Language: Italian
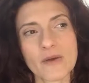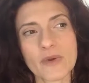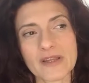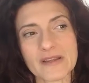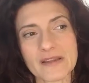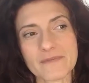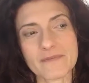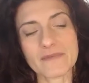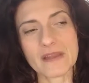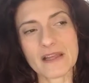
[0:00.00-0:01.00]
quindi
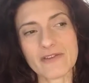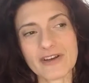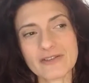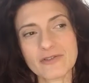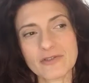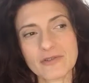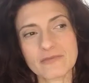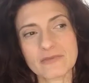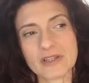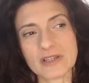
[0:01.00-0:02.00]
il fatto
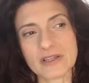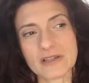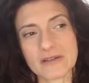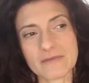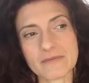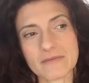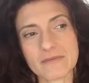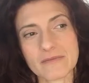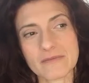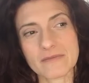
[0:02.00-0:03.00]
di mh,
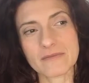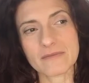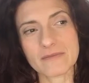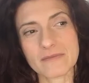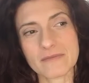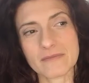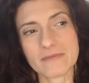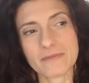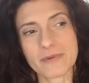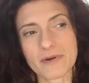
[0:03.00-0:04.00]

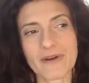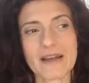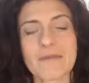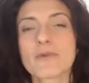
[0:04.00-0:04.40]
mm, provare